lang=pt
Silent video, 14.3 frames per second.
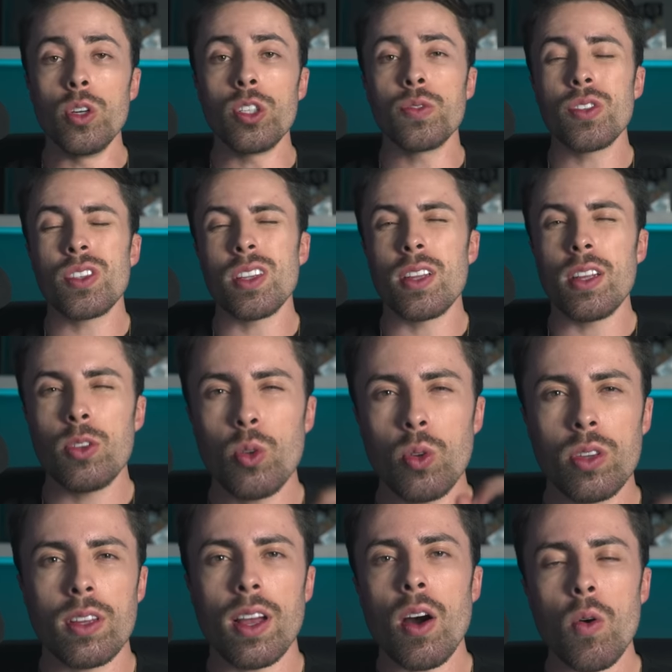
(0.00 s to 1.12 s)
hoje você tem
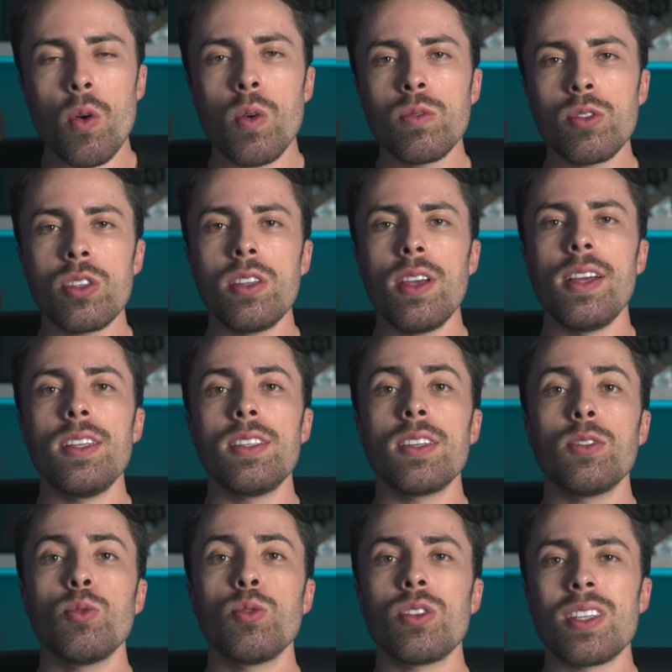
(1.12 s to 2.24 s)
total consciência
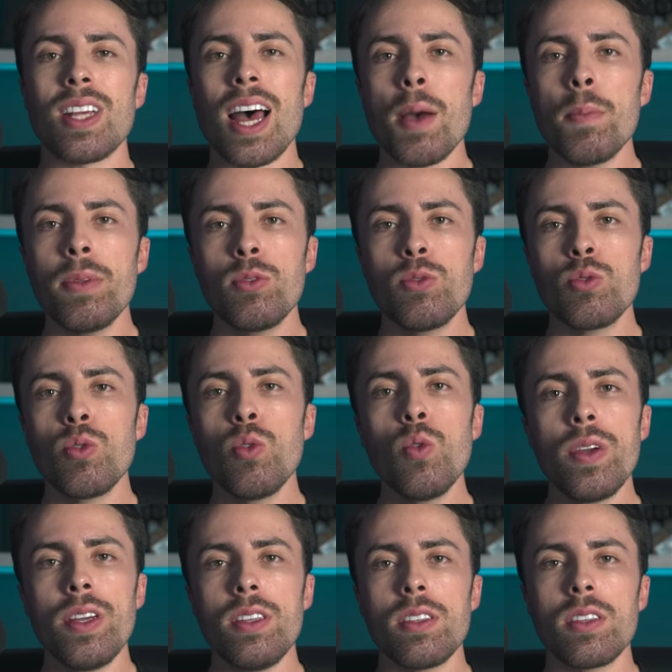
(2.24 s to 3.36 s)
dos hábitos
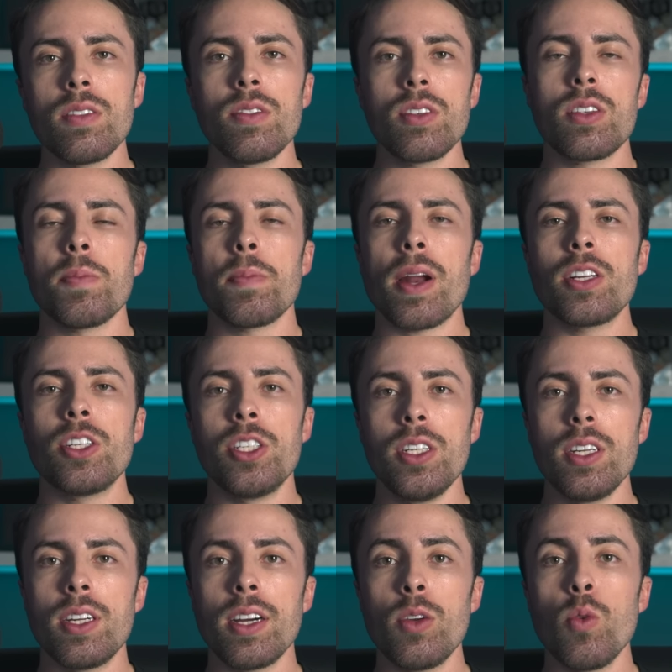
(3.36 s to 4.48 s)
ruins que você
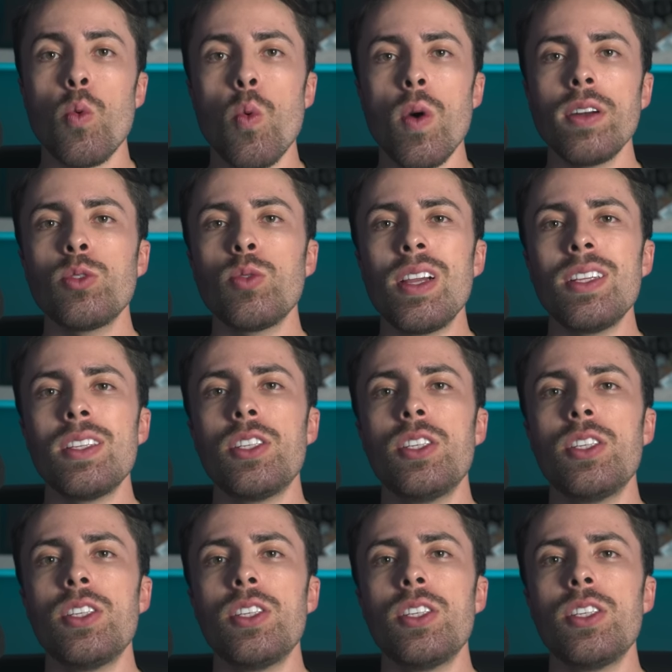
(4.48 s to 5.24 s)
pratica e o quanto eles